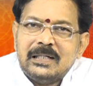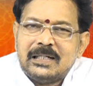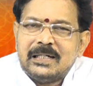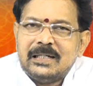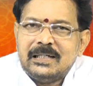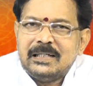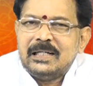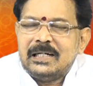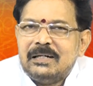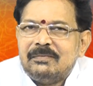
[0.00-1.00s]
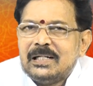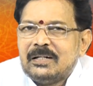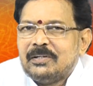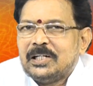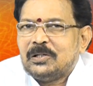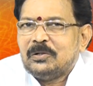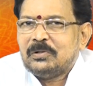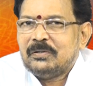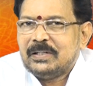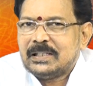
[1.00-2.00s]
ఇక్కడ ఈ రెండు వేల ఇరవై రెండులో
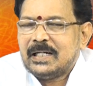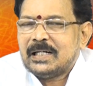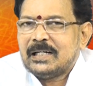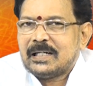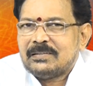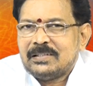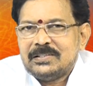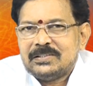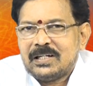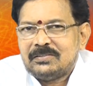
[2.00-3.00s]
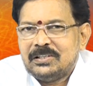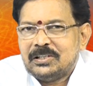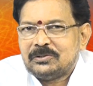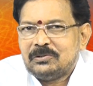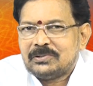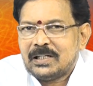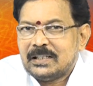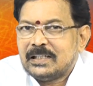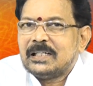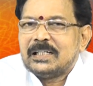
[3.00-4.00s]
కొన్ని వ్యతిరేక గ్రహ సంచార స్థితిగతులు చాలా
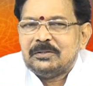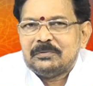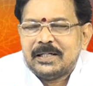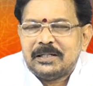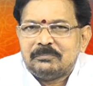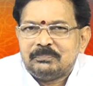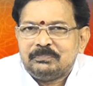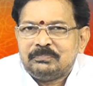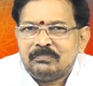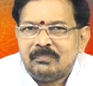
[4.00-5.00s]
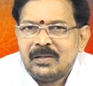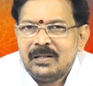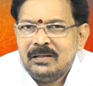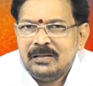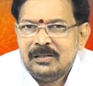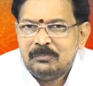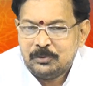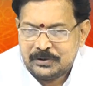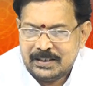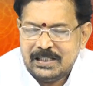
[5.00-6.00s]
అధికంగా ఉన్నాయి
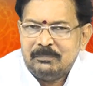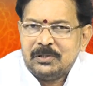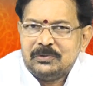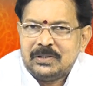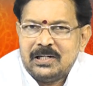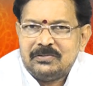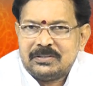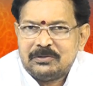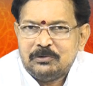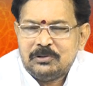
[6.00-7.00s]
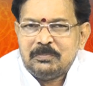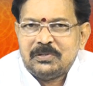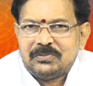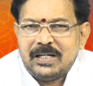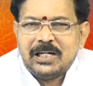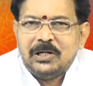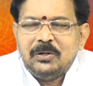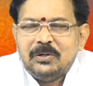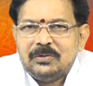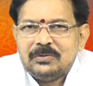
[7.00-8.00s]
ముఖ్యంగా మీకు ధన కుటుంబ
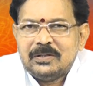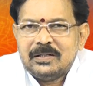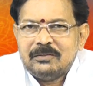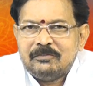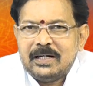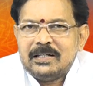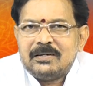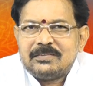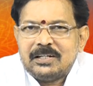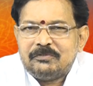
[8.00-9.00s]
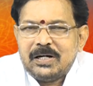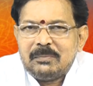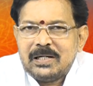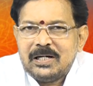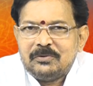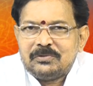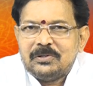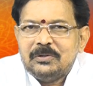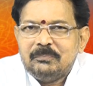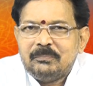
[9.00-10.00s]
స్థానంలో ఫైనాన్స్ అండ్ ఫ్యామిలీ హౌస్లో